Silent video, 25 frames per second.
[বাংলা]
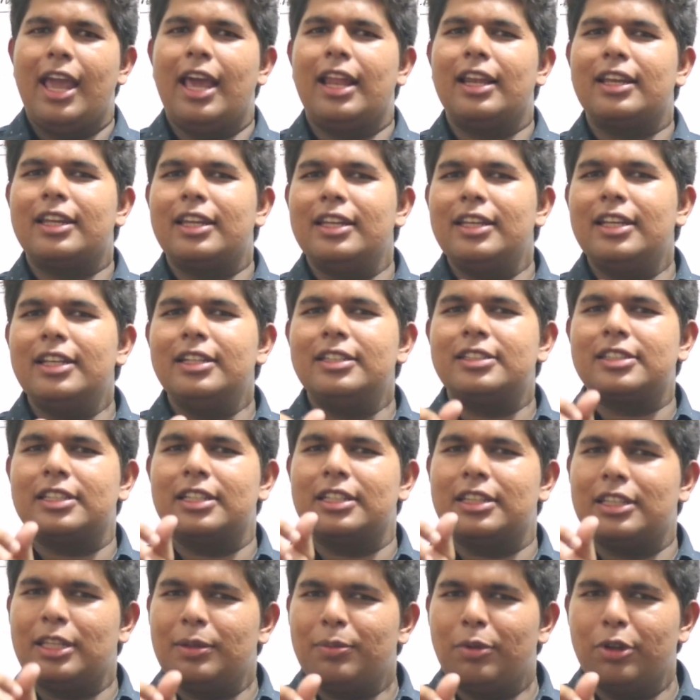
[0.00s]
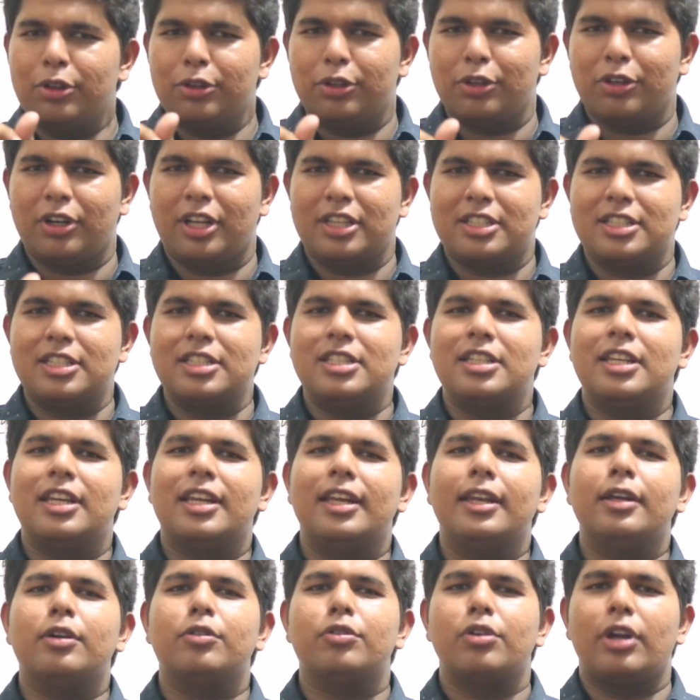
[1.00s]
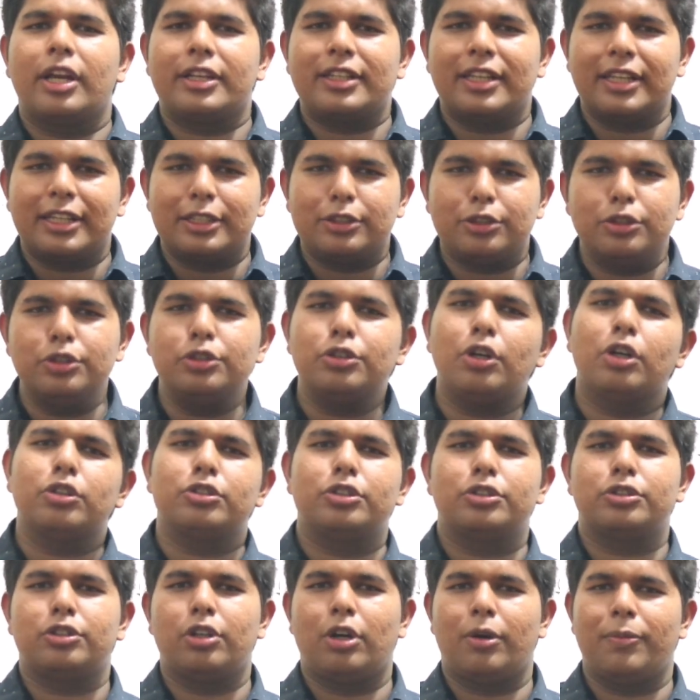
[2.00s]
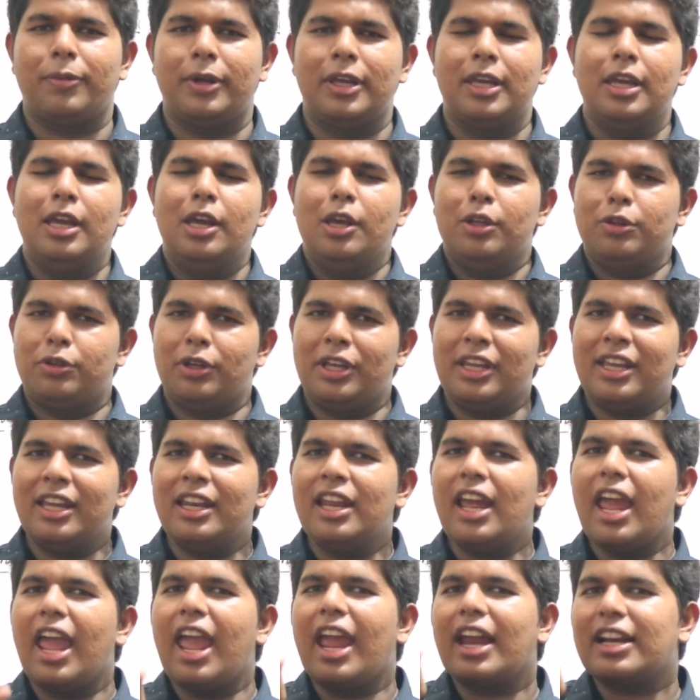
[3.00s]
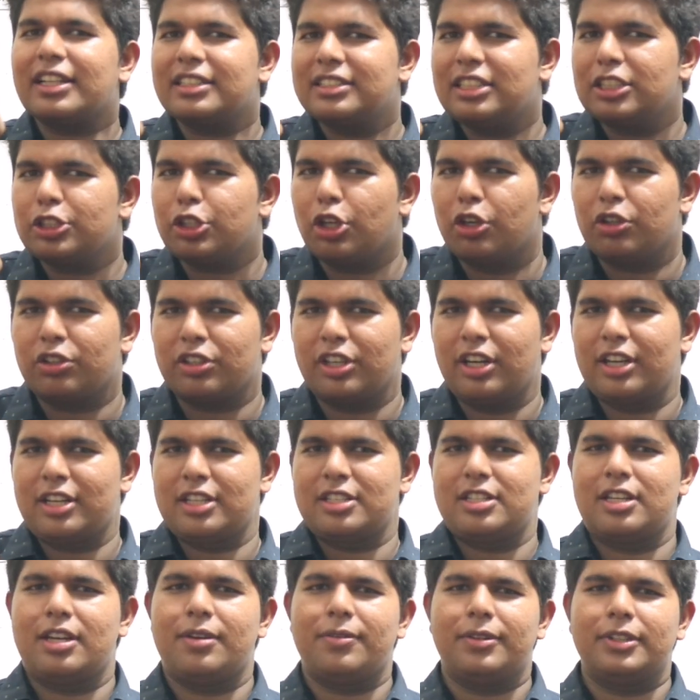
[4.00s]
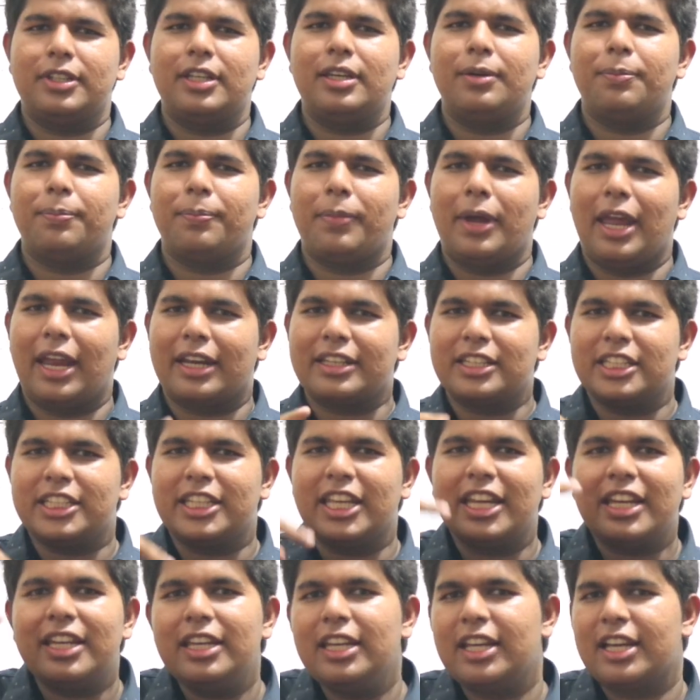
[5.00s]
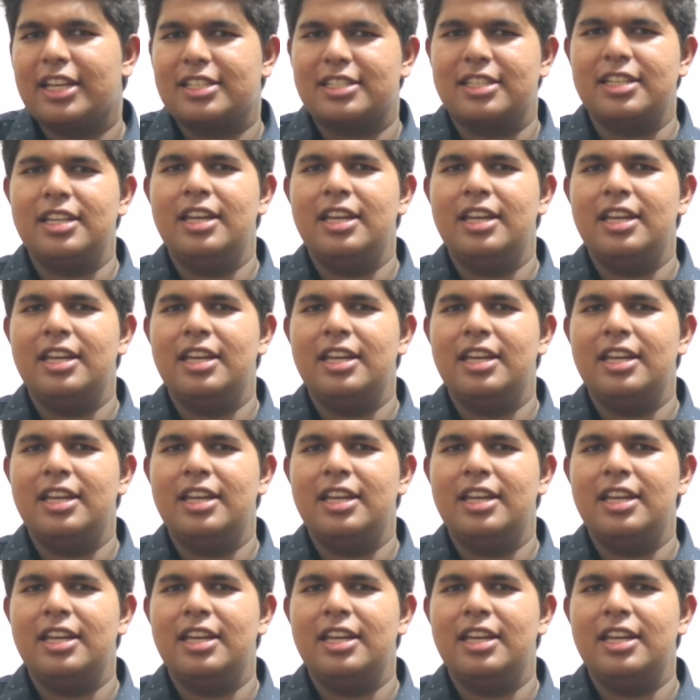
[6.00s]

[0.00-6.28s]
অ্যালকেনের যে দিবন্ধন আছে সেখানে কোনো একটা কিছু সংযুক্ত হবে তো এখানে একটা শর্টকাট আছে আমাদের বা একটা টেকনিক